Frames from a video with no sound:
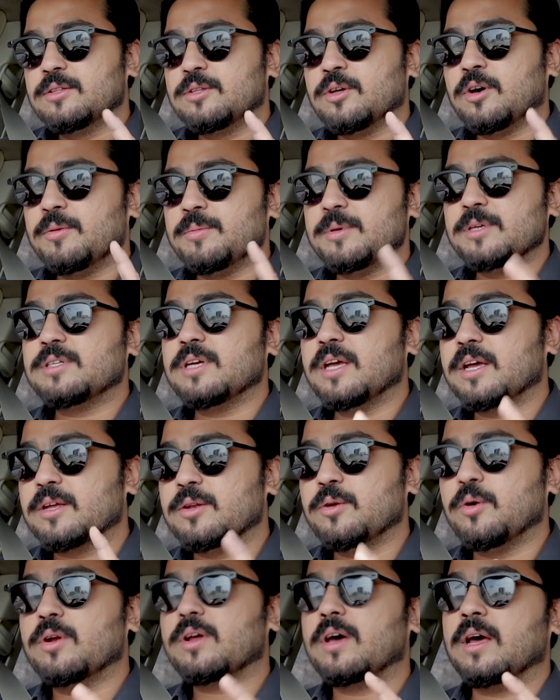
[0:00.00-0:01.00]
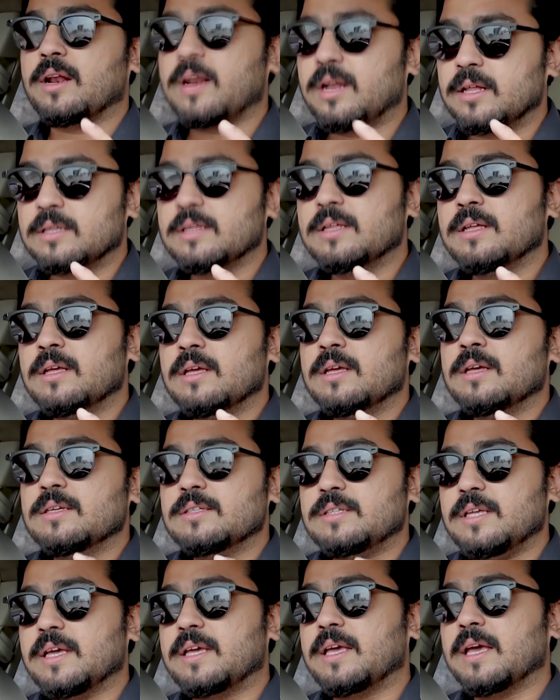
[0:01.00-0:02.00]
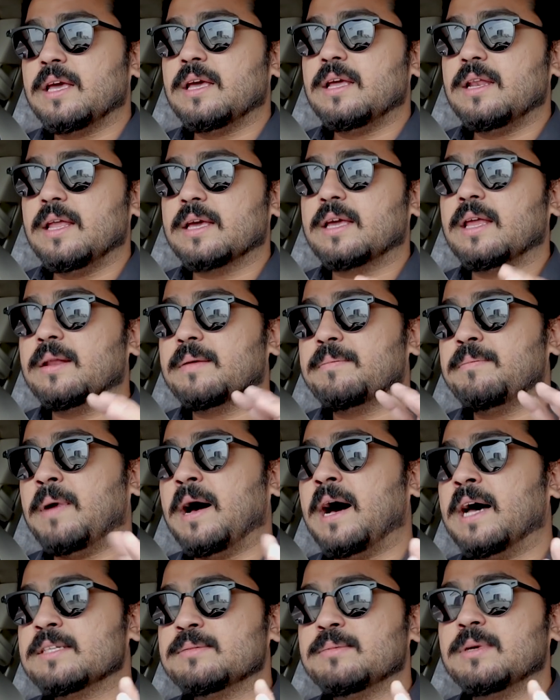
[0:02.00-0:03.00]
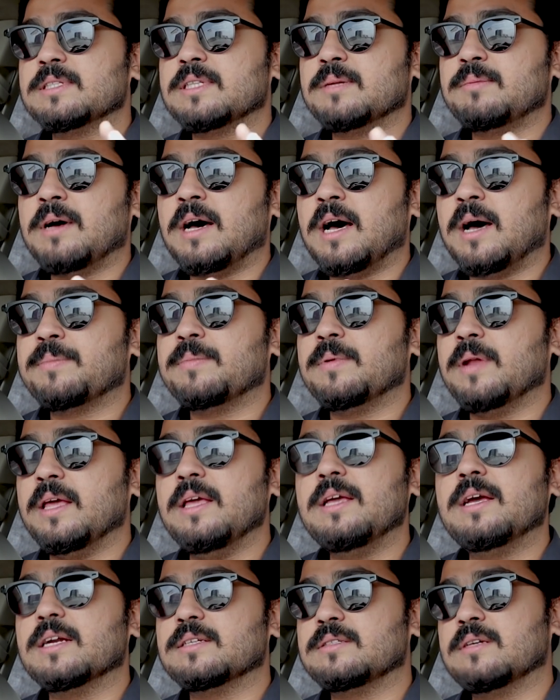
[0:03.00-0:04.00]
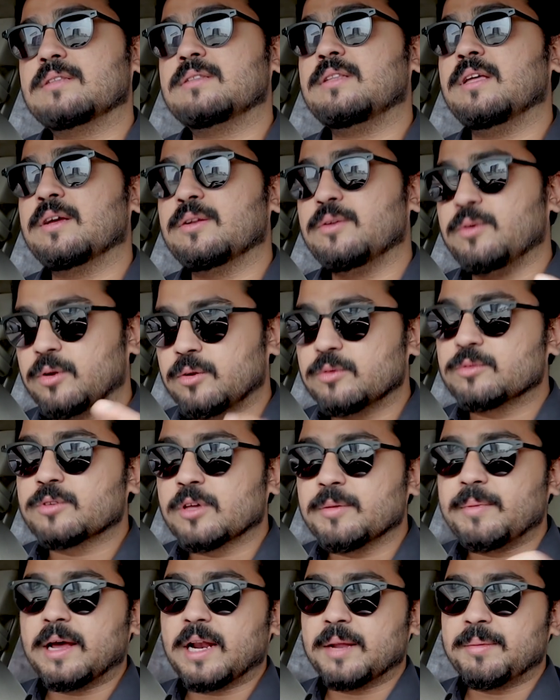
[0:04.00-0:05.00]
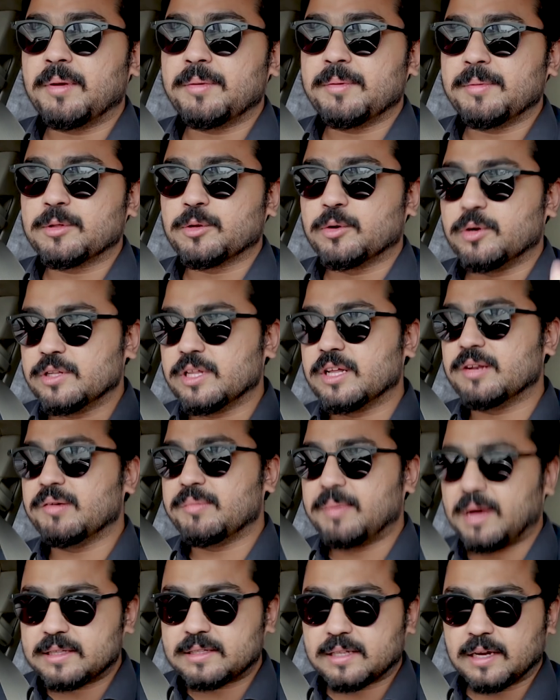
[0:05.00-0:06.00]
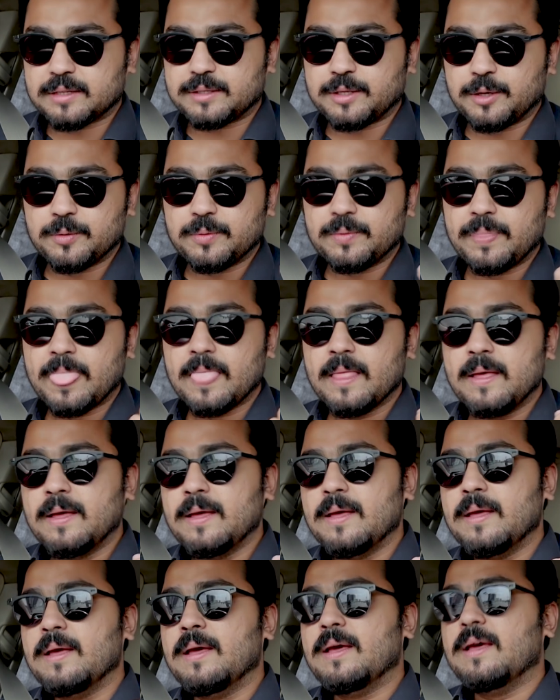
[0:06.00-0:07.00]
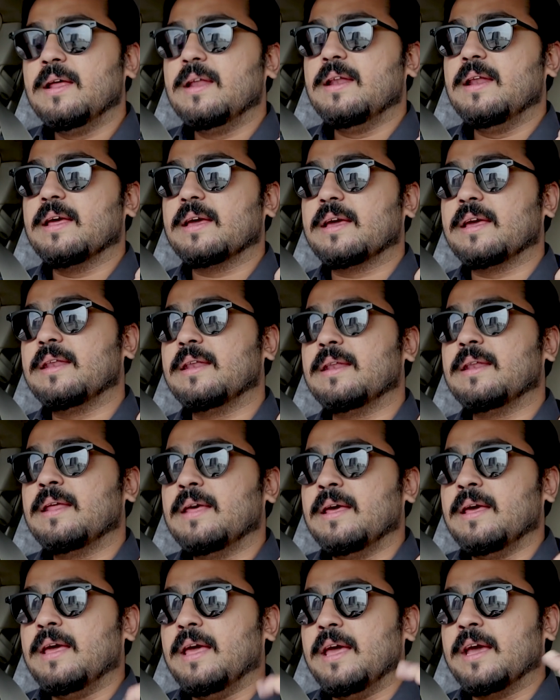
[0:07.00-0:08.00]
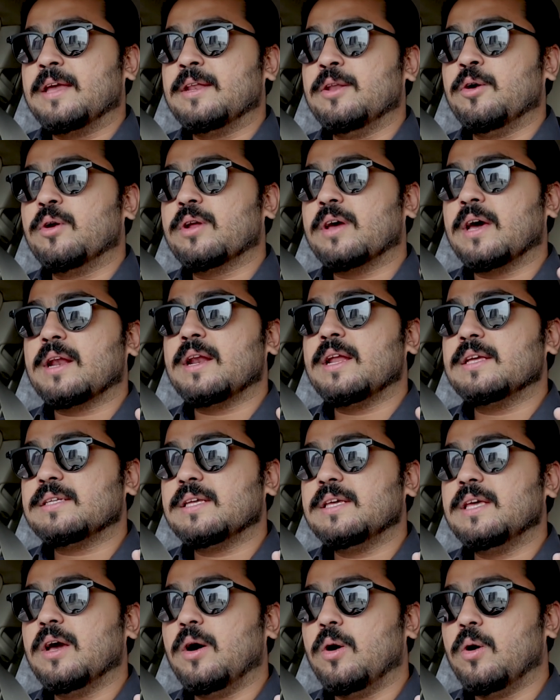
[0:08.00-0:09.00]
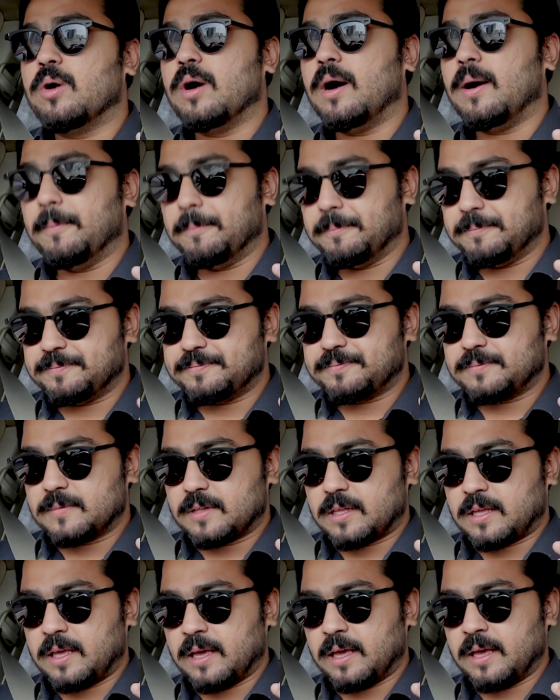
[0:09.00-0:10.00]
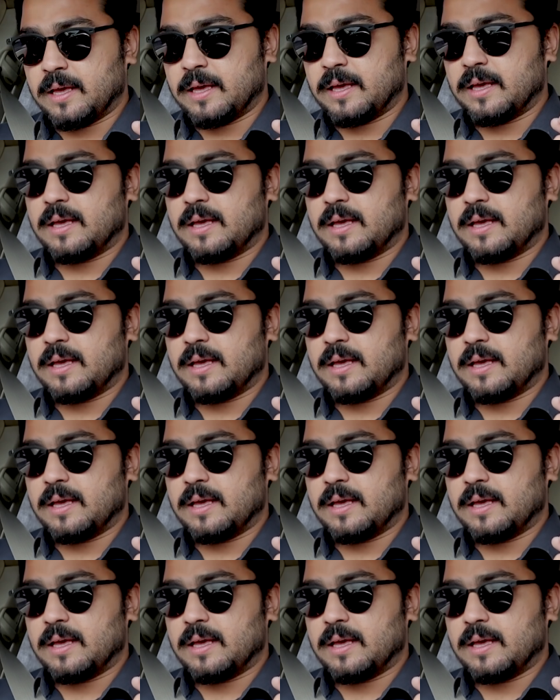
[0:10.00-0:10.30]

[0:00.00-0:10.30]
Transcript: तो हमेशा इग्नोर करना सीखें लेकिन बाज़ मरतबा आप नहीं कर सकते इग्नोर उसके बारे में अभी मैं थोड़ी देर में बात करता हूँ लेकिन इग्नोर करने से यह होगा कि